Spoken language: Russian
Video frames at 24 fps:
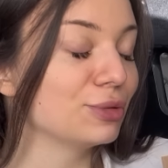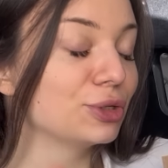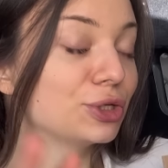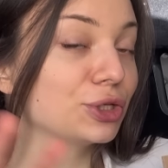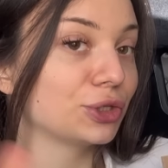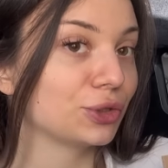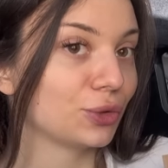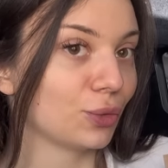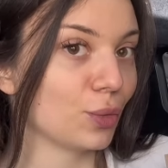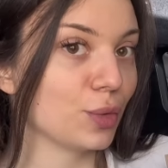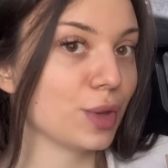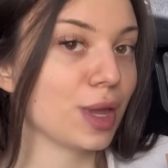
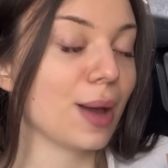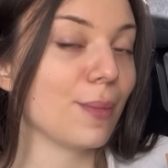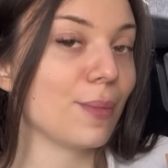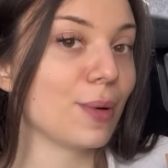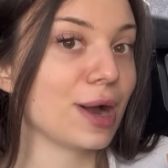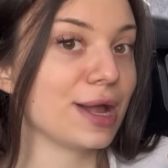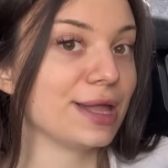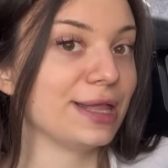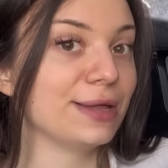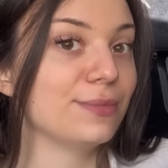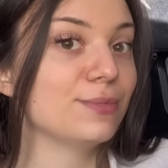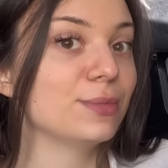что
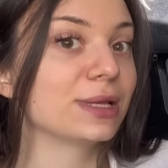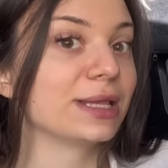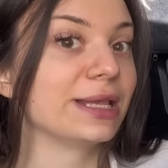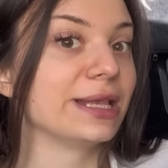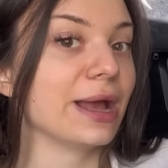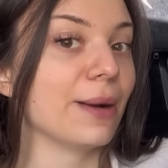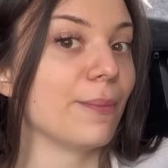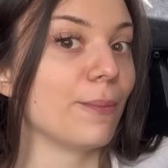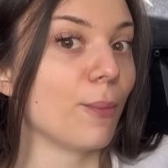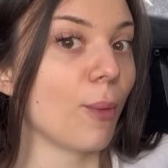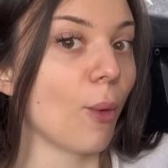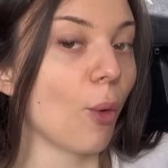необходимо
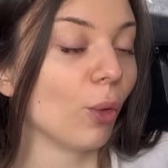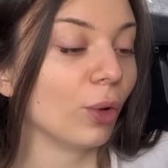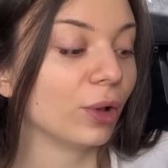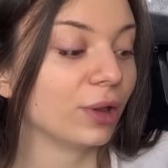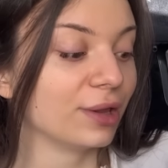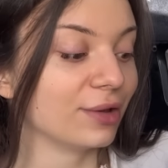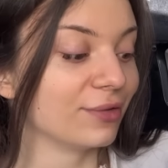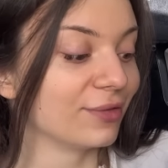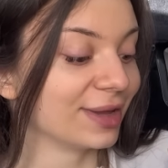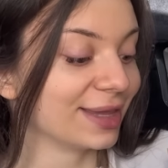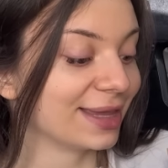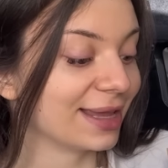для
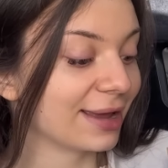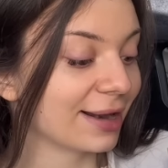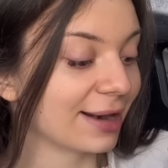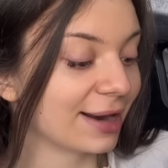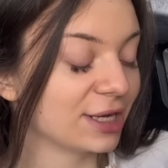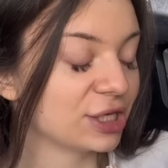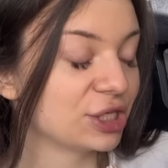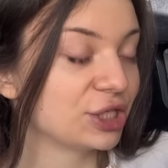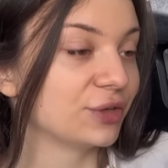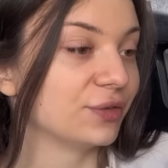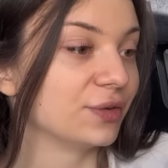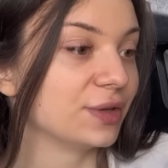полного
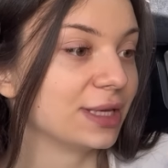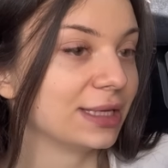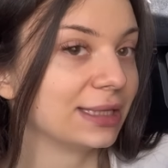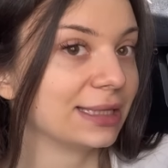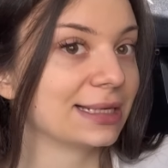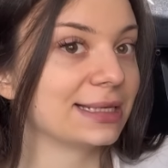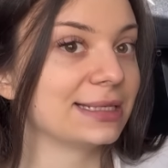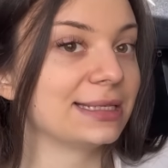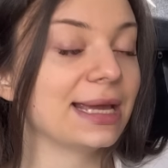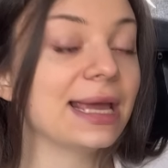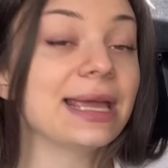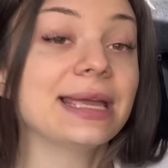наращивания
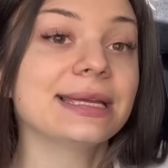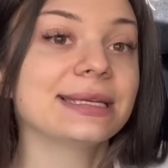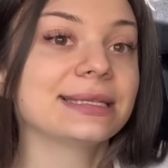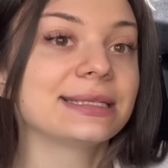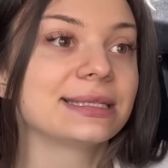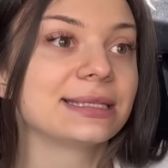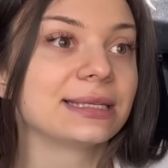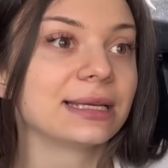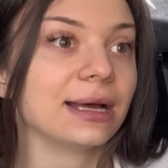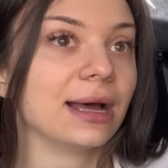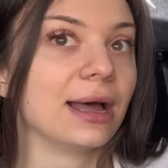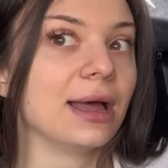ногтей
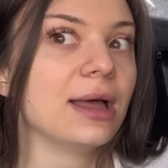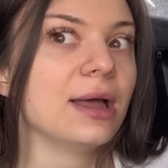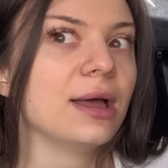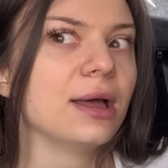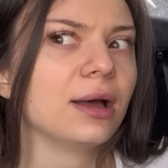с